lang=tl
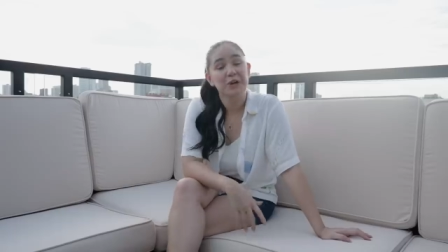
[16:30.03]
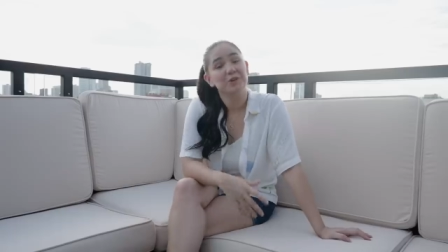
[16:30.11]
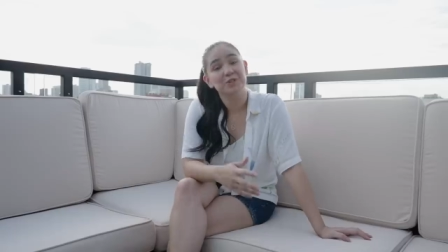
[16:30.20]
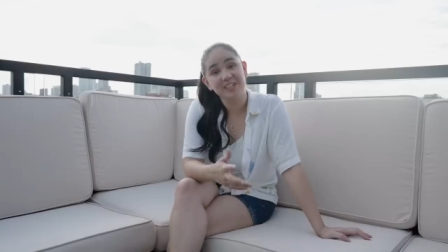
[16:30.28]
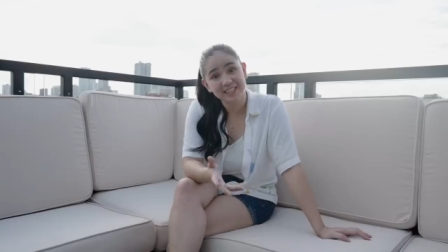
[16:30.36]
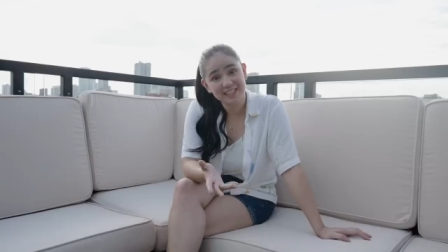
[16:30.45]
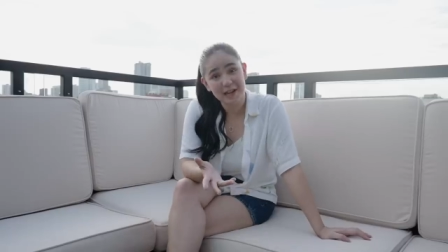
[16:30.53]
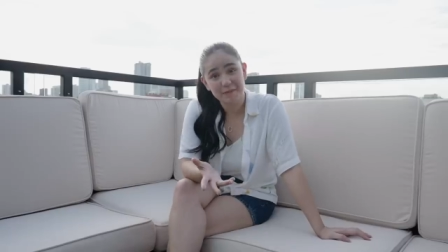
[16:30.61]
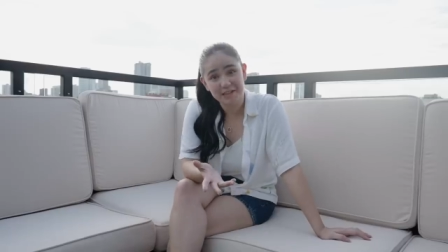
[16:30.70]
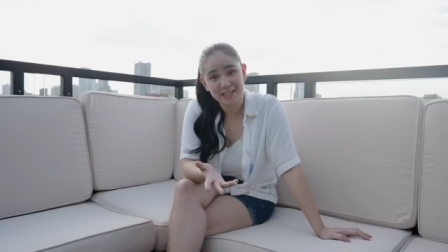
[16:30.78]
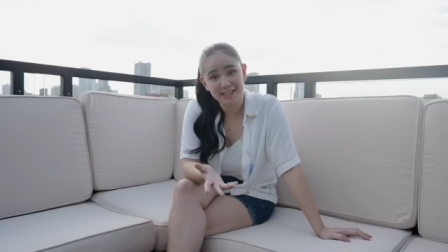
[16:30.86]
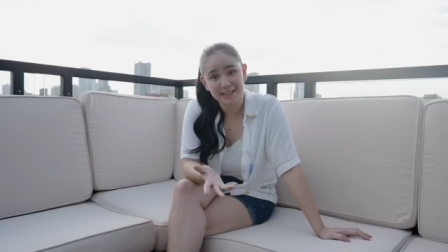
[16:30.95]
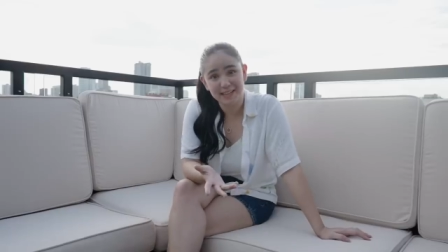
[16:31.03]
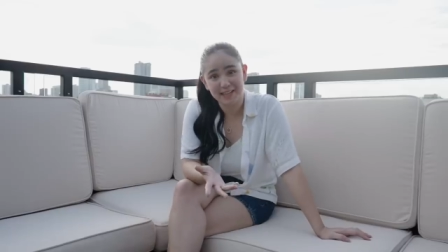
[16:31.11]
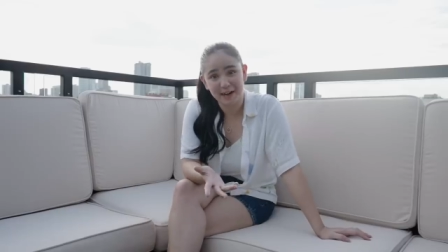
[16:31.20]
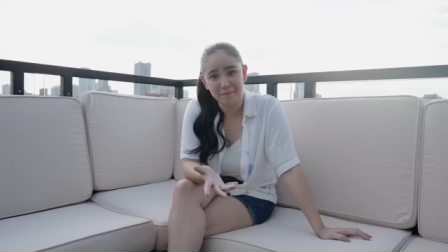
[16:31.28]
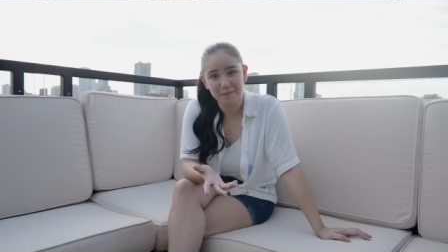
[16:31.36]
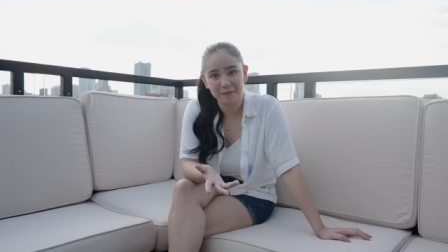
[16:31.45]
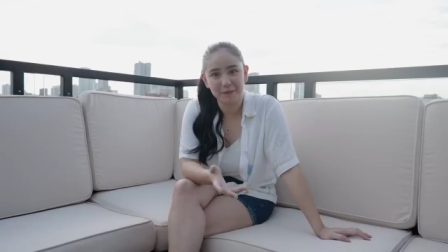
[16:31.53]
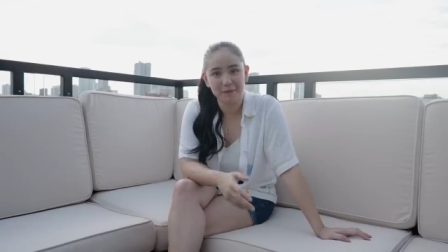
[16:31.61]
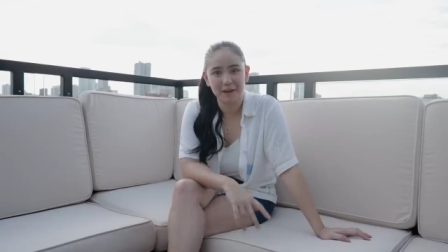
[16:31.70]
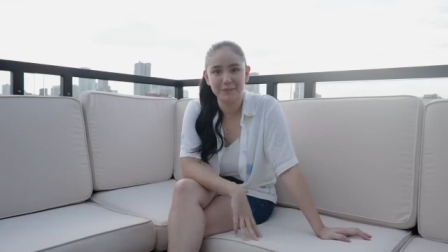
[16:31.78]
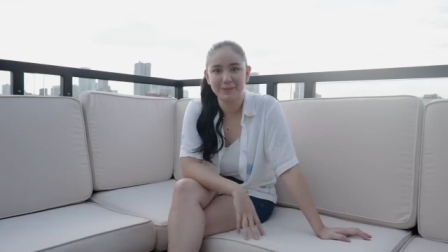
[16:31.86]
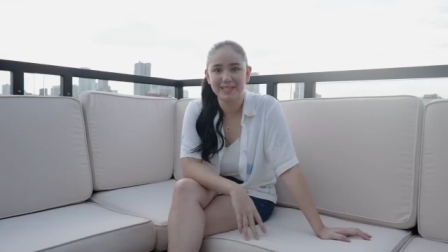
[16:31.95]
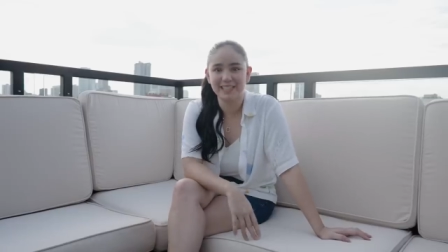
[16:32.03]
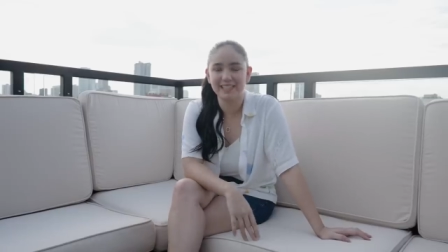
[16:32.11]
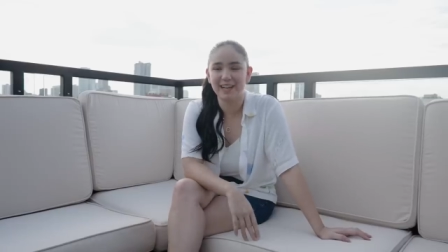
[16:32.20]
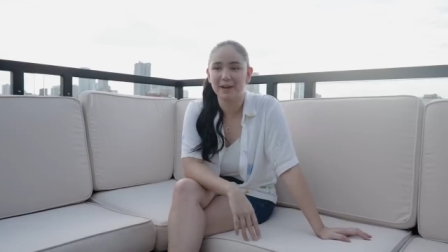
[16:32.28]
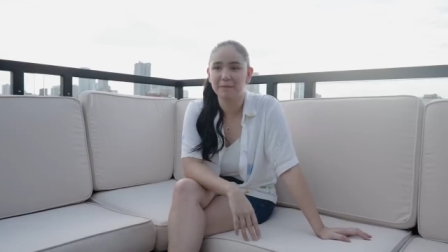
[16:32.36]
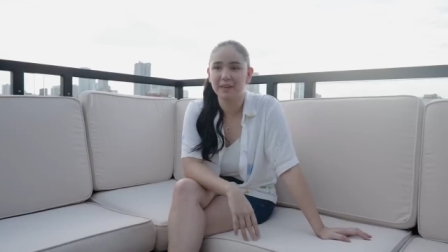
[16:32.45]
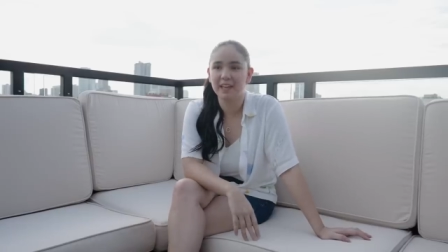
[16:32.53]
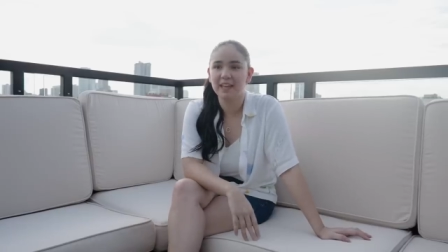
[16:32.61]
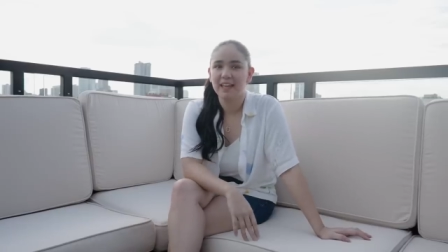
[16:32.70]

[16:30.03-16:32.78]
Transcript: Kung hindi namin hinihiram pag may mga bisita kami.